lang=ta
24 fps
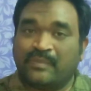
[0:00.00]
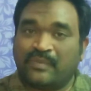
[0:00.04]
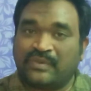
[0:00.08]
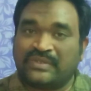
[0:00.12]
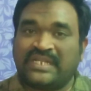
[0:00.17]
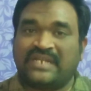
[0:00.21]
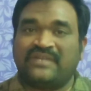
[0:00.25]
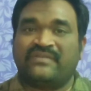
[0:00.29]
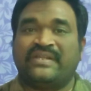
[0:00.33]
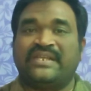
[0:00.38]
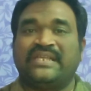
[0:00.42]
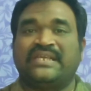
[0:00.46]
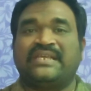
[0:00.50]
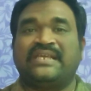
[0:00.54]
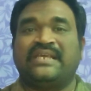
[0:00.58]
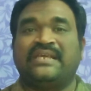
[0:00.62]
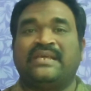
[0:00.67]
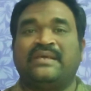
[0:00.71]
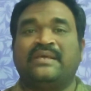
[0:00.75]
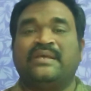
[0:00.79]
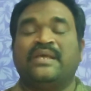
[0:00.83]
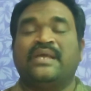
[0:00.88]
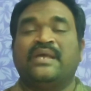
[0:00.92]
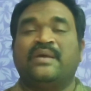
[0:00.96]
முதல் வரிக்கு
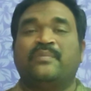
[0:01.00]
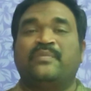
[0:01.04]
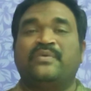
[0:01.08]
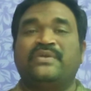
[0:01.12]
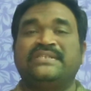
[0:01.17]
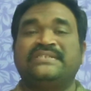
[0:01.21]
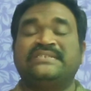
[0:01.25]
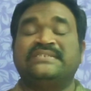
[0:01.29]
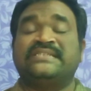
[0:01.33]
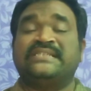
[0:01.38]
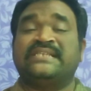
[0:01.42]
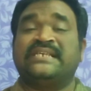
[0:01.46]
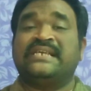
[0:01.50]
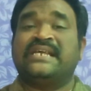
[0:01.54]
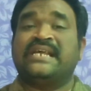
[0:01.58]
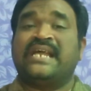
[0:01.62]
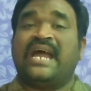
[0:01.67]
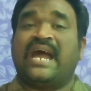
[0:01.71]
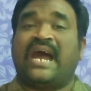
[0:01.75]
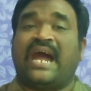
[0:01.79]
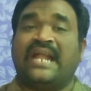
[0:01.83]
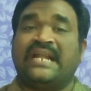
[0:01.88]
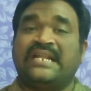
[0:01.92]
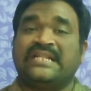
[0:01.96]
முடிஞ்சுது
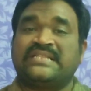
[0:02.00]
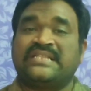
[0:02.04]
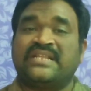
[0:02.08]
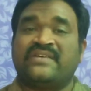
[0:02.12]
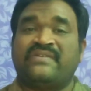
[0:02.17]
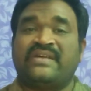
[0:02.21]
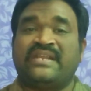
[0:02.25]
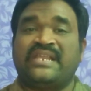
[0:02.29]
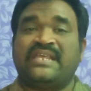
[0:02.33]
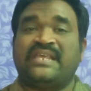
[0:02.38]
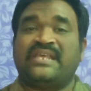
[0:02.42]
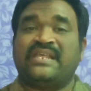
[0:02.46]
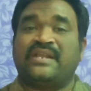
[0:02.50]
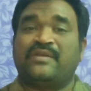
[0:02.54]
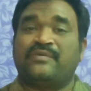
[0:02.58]
அடுத்த வரி